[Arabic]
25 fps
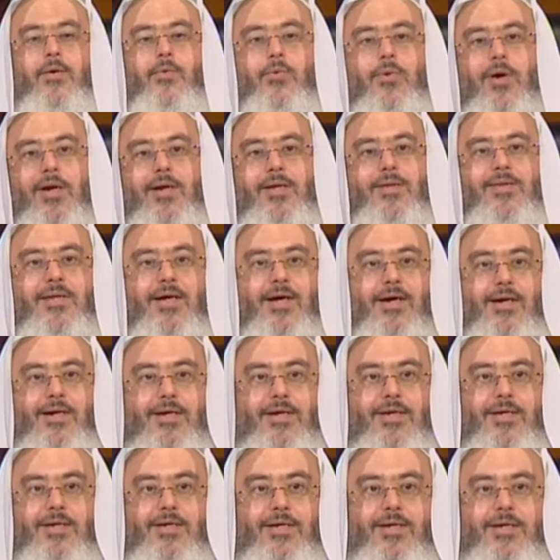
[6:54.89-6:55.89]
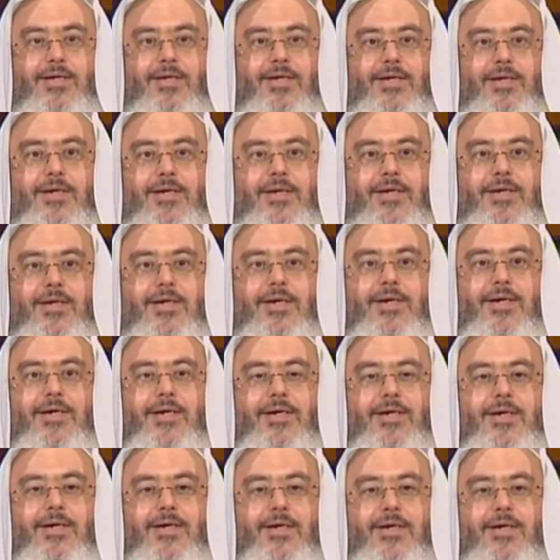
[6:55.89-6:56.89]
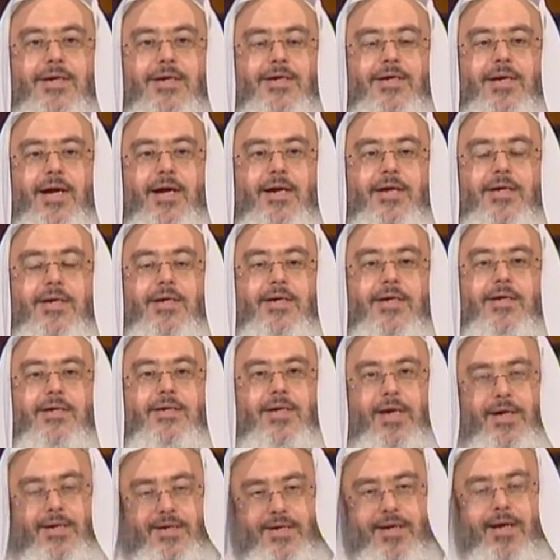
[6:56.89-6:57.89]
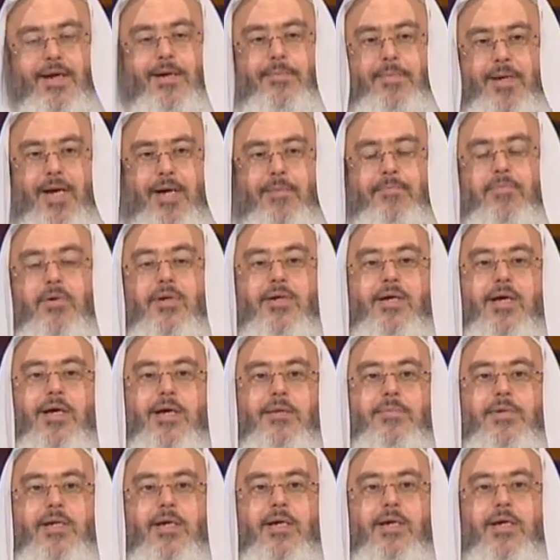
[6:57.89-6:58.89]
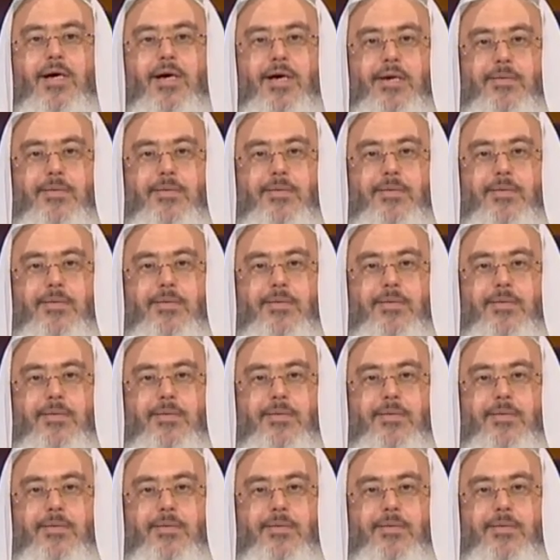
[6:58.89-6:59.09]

ولذلك آه يعني نحن نعلم أحب الكلام إلى الله